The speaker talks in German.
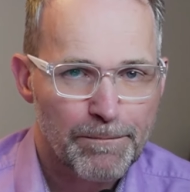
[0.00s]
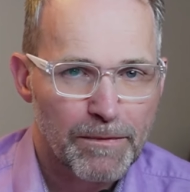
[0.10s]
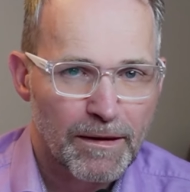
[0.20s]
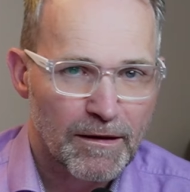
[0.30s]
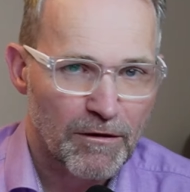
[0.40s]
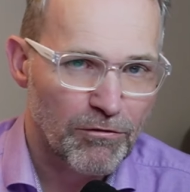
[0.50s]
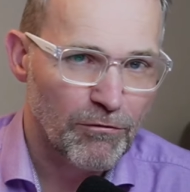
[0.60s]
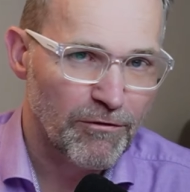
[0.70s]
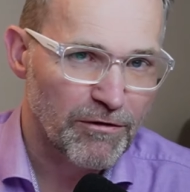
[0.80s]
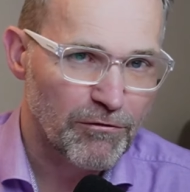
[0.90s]
dass
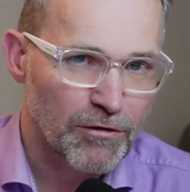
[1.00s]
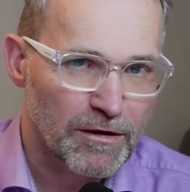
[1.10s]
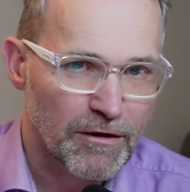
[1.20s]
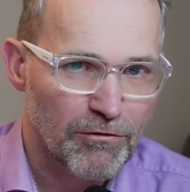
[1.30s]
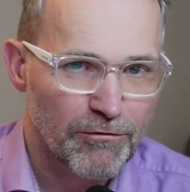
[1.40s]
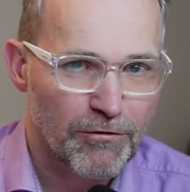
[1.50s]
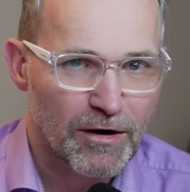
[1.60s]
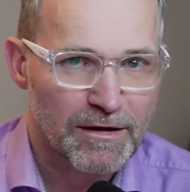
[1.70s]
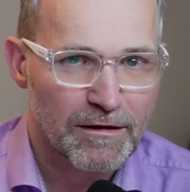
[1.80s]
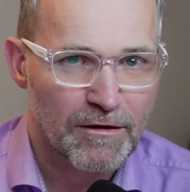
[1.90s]
sowas dort nicht so
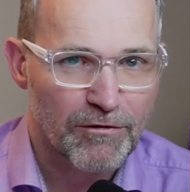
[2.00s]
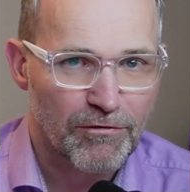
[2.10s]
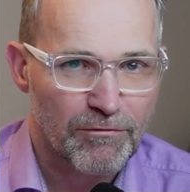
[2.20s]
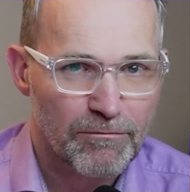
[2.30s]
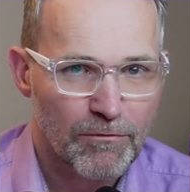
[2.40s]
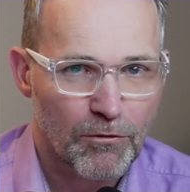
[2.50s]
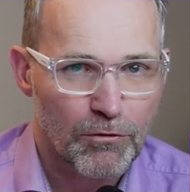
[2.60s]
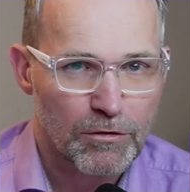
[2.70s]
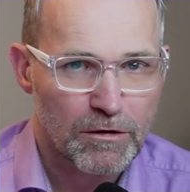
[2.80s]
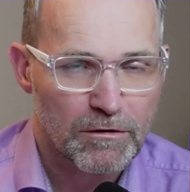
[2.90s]
vorhanden ist.
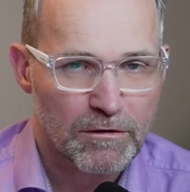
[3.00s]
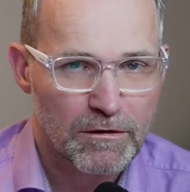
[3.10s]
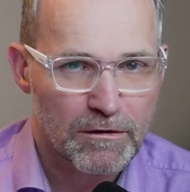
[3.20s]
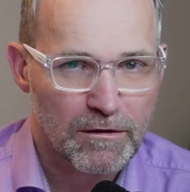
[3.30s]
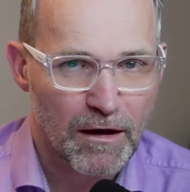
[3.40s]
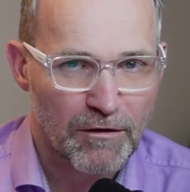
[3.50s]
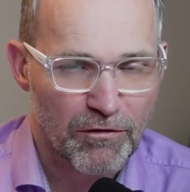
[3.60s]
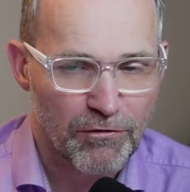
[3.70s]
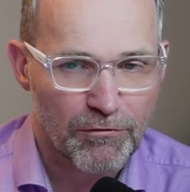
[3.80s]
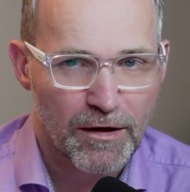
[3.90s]
Und das ist
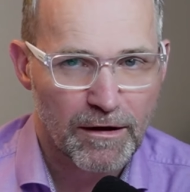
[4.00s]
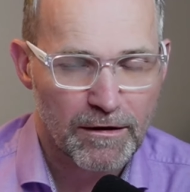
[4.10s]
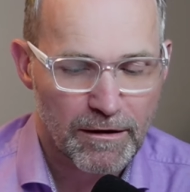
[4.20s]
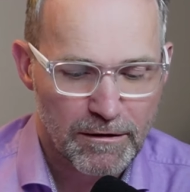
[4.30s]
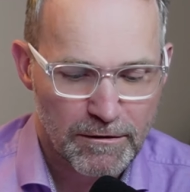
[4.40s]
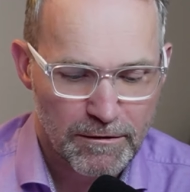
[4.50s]
so der Gedanke,